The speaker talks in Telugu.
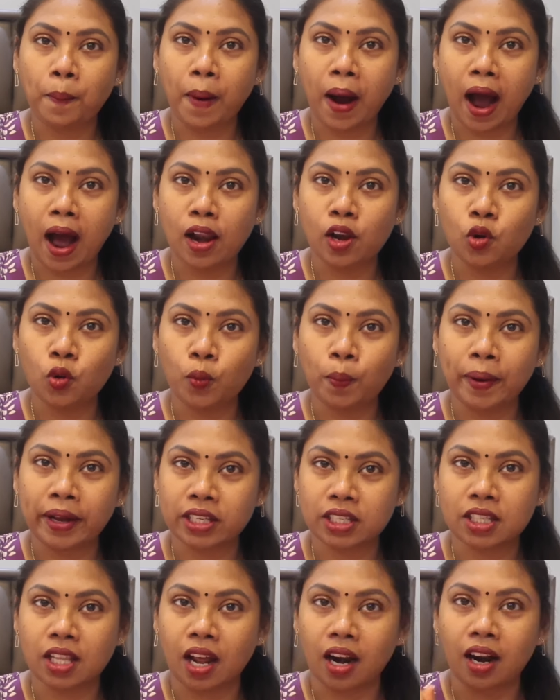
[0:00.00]
పాలు
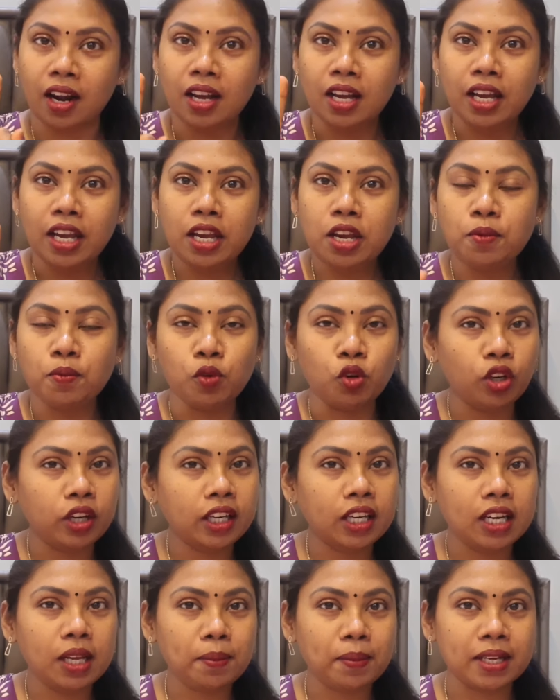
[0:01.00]
పంచదార ఈ
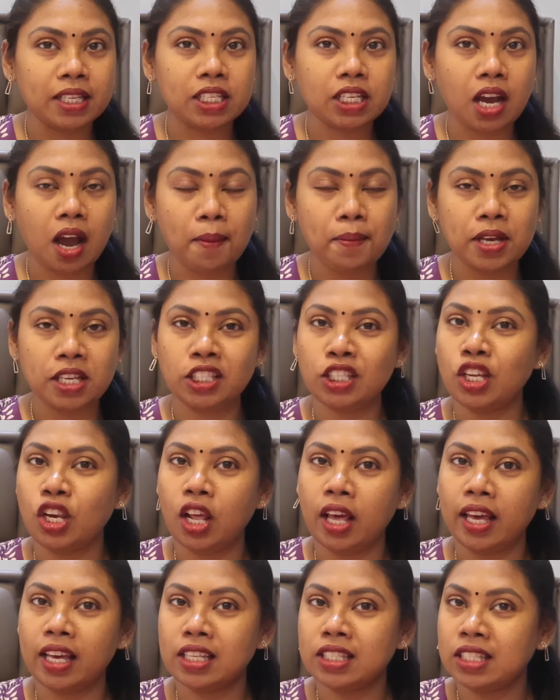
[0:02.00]
మూడింటిని మంచిగా
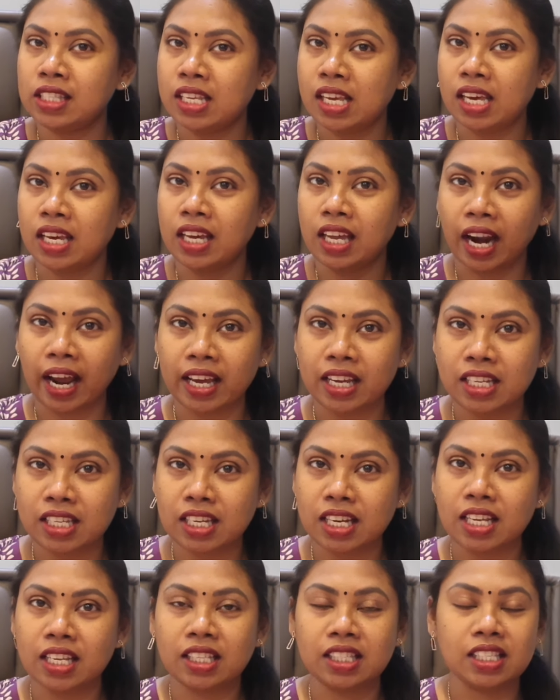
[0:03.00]
మిక్సీలో వేసి గ్రైండ్
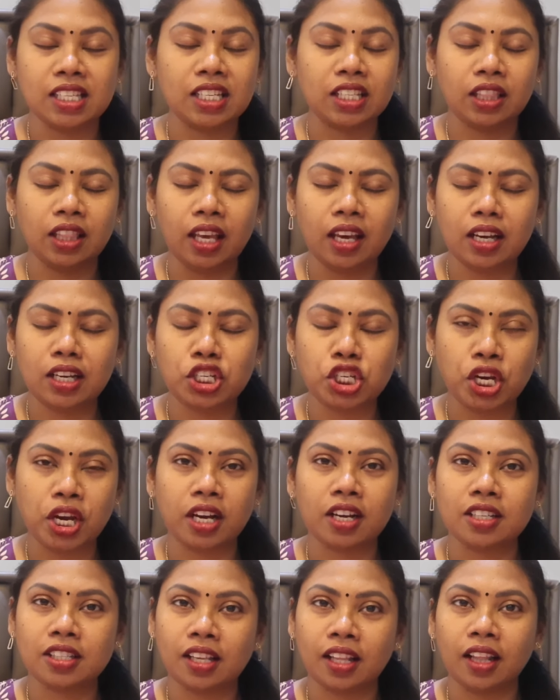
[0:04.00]
చేసి థిక్
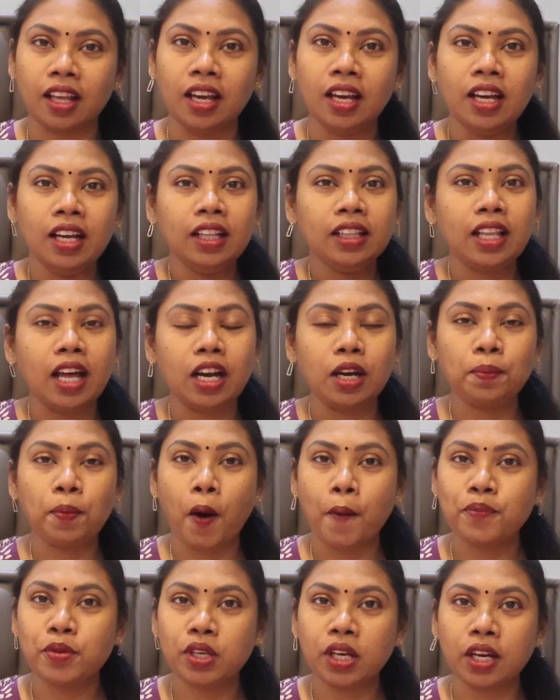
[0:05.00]
షేక్ వస్తుంది దాన్ని
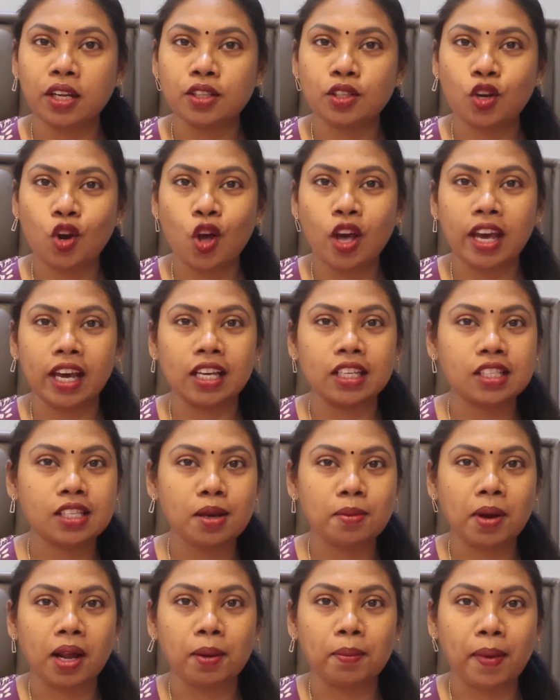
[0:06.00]
పాప్సికల్స్లో వేసి
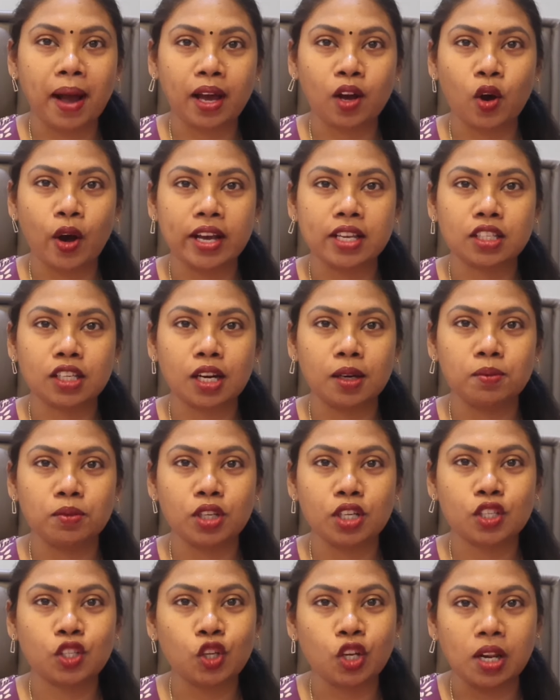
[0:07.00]
మనం మ్యాంగో ఐస్ క్రీమ్
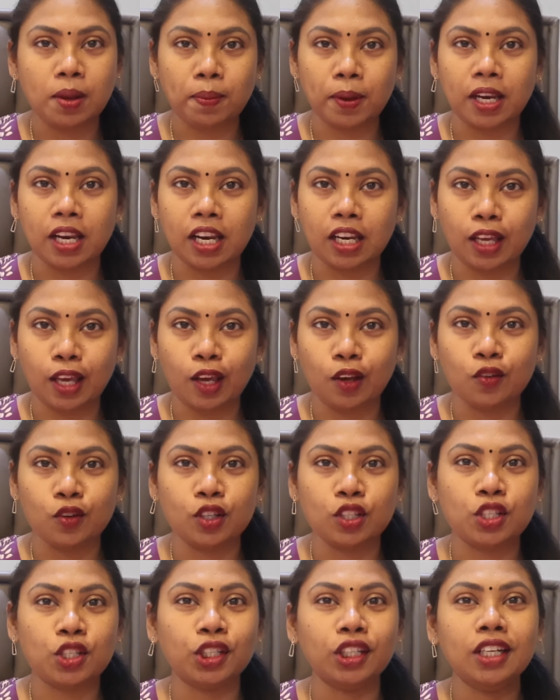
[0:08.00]
చేసుకుని పిల్లలకి
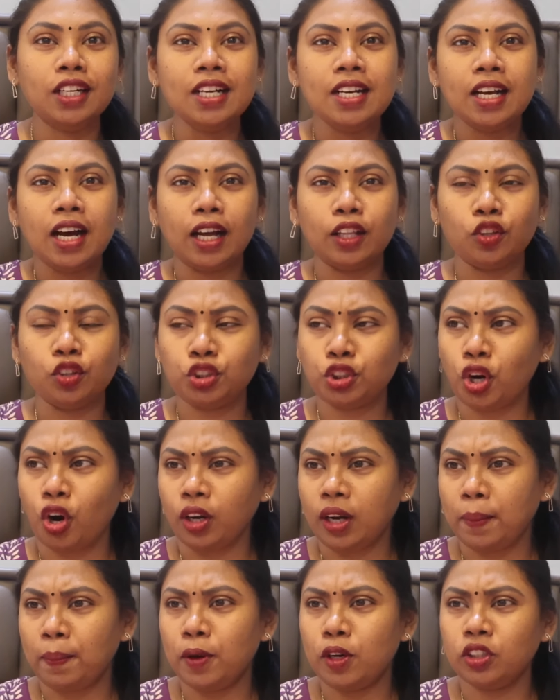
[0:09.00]
ఇవ్వచ్చు అదో
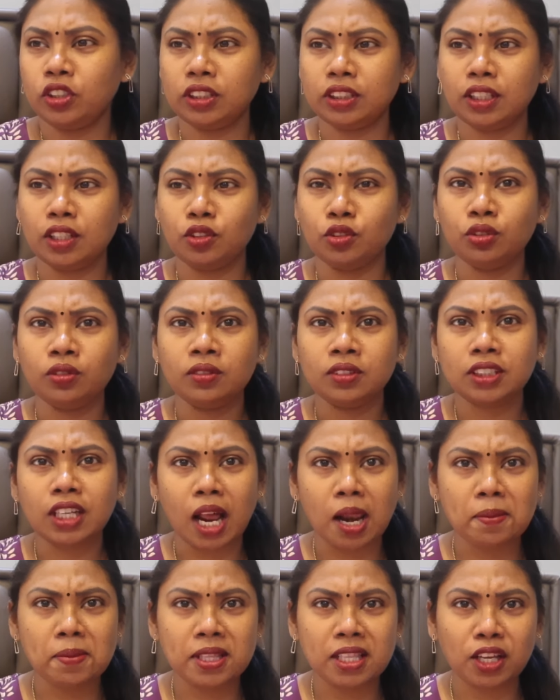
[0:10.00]
షార్ట్ అప్లోడ్ చేశాను
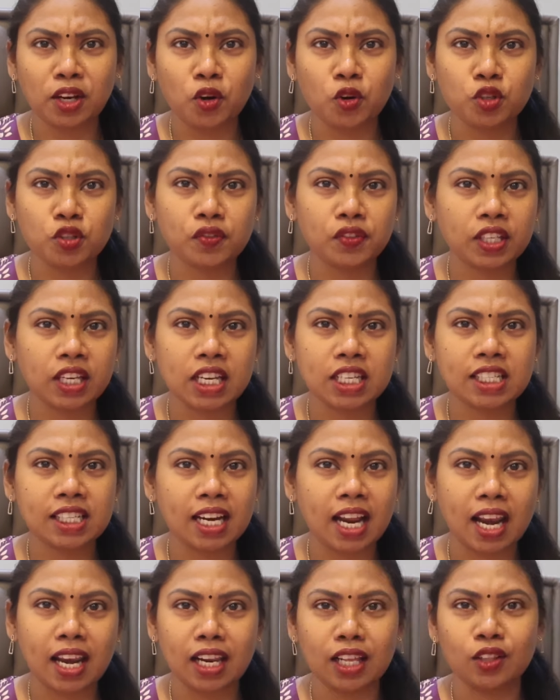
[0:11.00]
చాలా మందికి
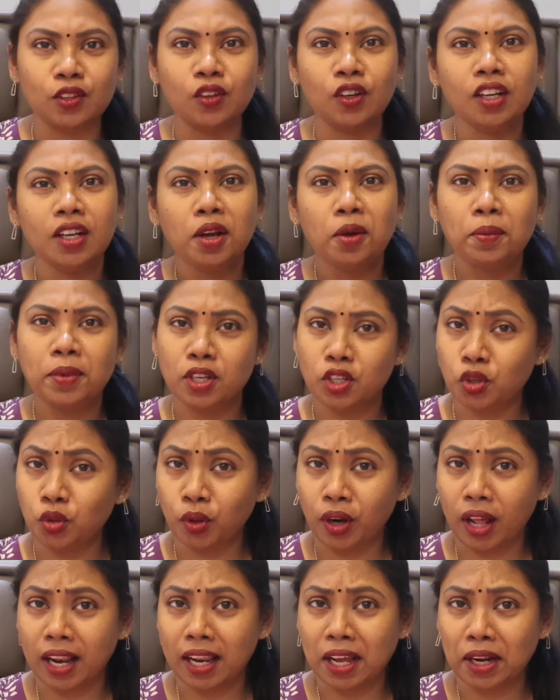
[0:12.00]
నోటిఫికేషన్ వెళ్ళలేదు మీరు
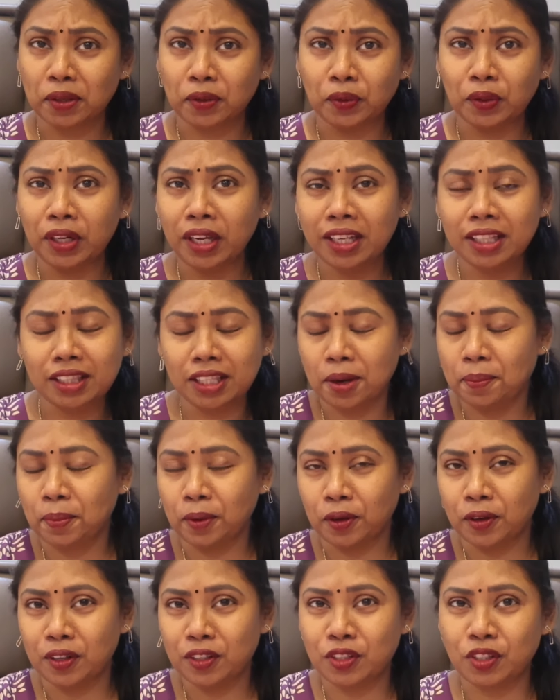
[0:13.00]
చూడాలి అనుకుంటే
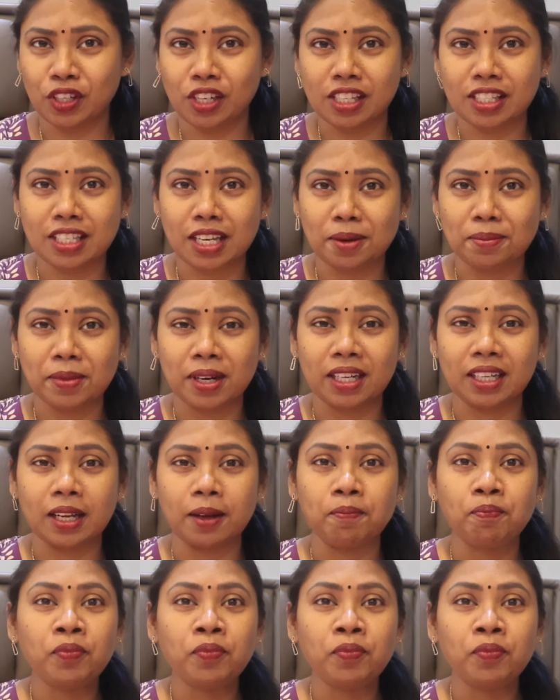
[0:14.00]
తప్పకుండా చూడొచ్చు అనమాట